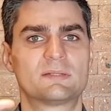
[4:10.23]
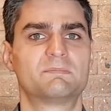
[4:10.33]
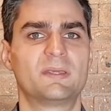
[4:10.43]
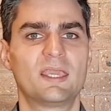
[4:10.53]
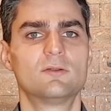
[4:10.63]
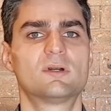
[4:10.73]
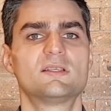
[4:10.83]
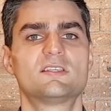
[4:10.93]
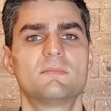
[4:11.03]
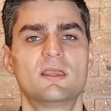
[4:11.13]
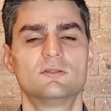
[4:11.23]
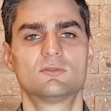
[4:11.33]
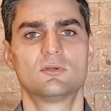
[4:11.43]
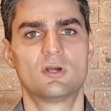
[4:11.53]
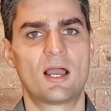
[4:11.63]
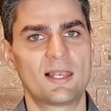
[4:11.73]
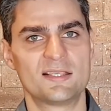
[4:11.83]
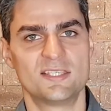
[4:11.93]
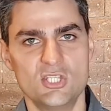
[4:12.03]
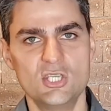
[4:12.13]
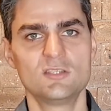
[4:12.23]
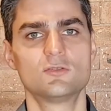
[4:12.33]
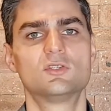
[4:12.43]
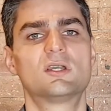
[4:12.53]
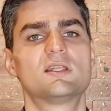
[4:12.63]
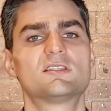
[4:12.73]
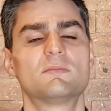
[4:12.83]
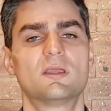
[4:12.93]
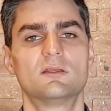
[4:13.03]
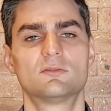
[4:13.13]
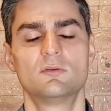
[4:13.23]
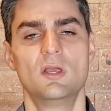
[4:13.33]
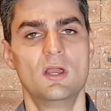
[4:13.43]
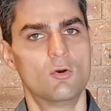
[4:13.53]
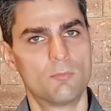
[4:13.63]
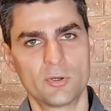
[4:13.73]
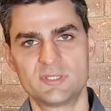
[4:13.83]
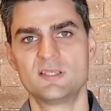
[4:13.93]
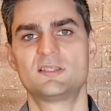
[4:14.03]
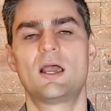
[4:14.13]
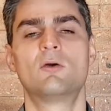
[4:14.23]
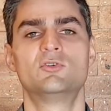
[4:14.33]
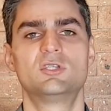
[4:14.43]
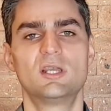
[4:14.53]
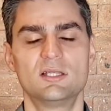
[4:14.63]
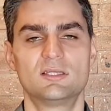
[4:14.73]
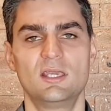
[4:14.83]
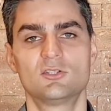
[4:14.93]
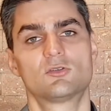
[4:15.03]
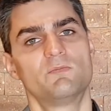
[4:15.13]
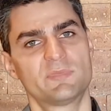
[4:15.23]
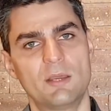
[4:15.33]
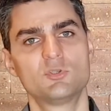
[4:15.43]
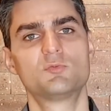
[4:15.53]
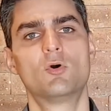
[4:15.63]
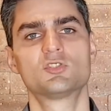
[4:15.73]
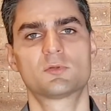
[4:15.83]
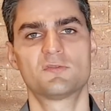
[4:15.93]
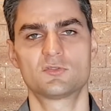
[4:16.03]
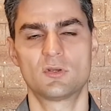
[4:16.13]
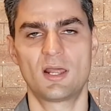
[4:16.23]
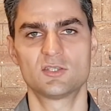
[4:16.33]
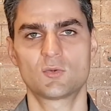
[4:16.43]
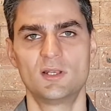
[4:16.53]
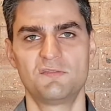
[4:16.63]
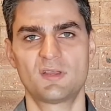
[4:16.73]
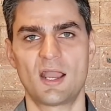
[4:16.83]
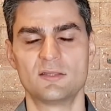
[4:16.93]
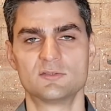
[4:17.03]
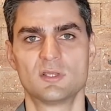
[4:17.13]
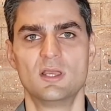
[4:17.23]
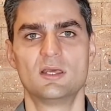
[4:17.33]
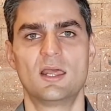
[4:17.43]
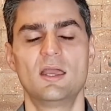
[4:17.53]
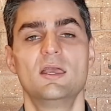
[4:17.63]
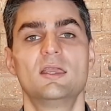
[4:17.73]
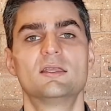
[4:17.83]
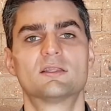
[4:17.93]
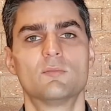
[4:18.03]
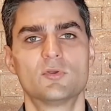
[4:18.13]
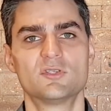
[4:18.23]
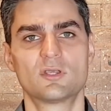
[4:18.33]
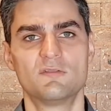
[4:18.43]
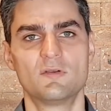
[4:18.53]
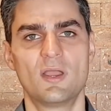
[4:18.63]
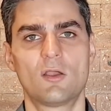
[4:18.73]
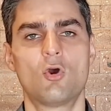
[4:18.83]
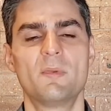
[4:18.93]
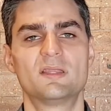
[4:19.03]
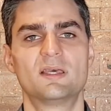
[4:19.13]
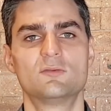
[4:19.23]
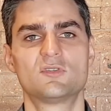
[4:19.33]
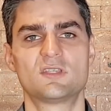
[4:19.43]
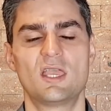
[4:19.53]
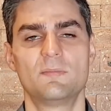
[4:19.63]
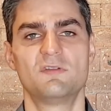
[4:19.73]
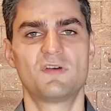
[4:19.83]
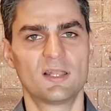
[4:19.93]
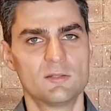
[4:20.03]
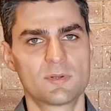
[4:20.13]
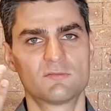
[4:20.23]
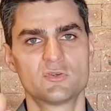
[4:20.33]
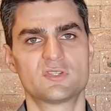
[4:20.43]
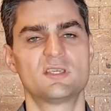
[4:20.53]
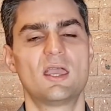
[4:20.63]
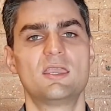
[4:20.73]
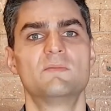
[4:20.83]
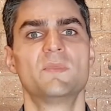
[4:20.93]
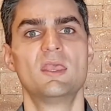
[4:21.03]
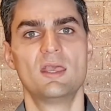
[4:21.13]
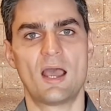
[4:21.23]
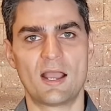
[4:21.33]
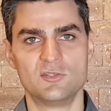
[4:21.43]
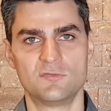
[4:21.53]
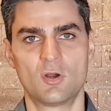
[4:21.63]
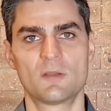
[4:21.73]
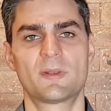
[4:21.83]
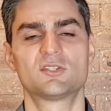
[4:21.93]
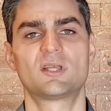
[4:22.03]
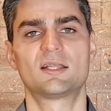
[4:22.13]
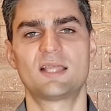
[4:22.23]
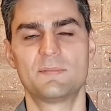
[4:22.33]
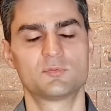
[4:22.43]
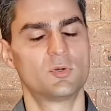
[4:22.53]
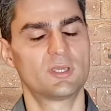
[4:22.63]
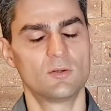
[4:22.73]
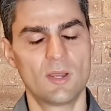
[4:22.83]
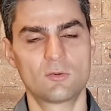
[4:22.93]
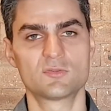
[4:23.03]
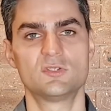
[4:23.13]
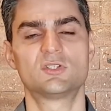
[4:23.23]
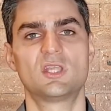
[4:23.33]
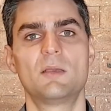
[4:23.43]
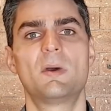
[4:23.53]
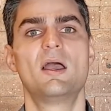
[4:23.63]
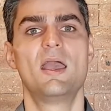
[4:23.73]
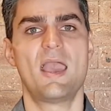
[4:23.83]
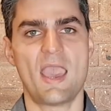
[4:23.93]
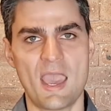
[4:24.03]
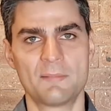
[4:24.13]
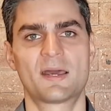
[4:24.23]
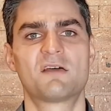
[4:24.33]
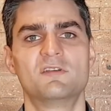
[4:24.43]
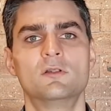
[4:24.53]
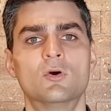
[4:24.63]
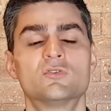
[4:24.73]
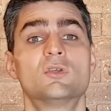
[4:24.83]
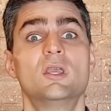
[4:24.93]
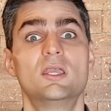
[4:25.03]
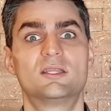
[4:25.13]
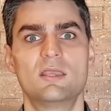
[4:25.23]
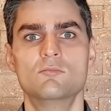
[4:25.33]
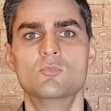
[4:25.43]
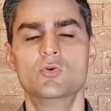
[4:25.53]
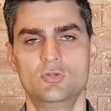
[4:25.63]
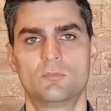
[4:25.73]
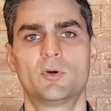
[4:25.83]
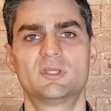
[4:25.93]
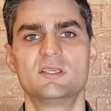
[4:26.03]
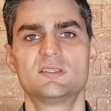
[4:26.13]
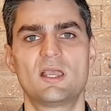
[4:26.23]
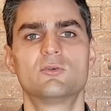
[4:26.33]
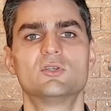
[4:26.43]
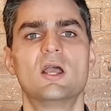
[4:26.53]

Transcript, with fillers: pequeno crescimento, aliás, início de crescimento, um potencial gigantesco temos poucos profissionais qualificados. Né? Então, por isso que eu venho recomendando sempre, falando para você aí, advogue para startups, porque o ecossistema é maravilhoso e tem muito potencial de